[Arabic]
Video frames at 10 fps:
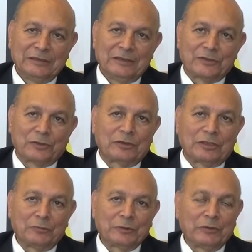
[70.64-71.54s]

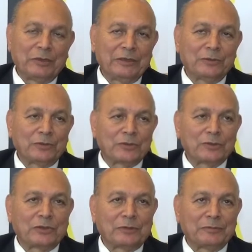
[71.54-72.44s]
السكر ممكن الواحد يكون
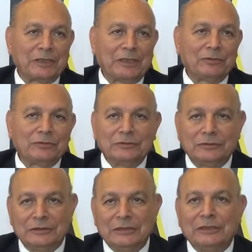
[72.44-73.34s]
السكر بتاعه
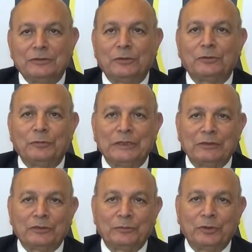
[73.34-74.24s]

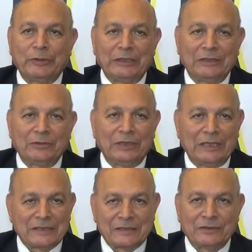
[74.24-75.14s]
300 و 400 وهو
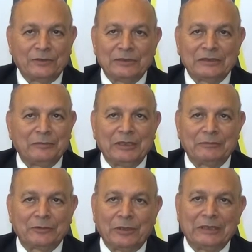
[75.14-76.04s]
حاسس ان هو
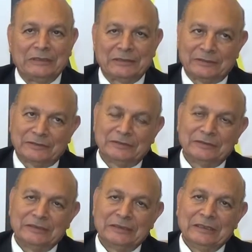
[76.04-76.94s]
تمام كويس
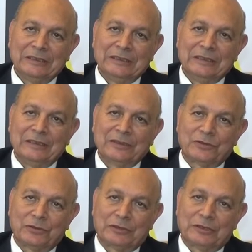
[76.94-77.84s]
لان
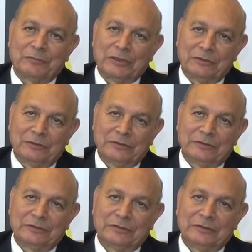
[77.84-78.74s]
السكر مرض
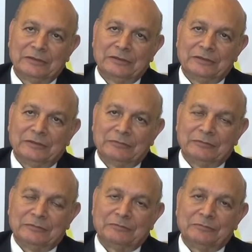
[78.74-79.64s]

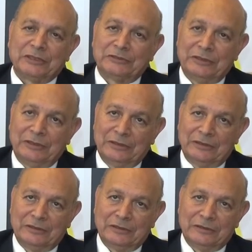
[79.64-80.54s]
بطيء
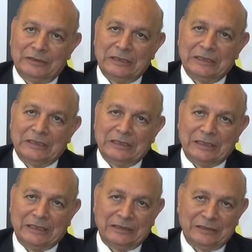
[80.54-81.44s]

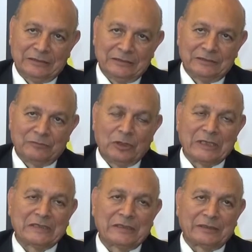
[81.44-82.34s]
لكن
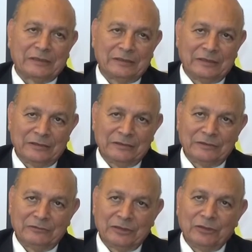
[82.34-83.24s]
مؤثر جدا
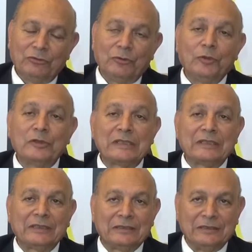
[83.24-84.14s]

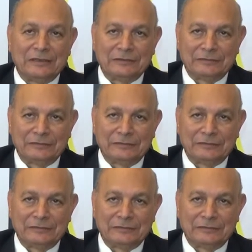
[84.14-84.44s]
ومؤذي جدا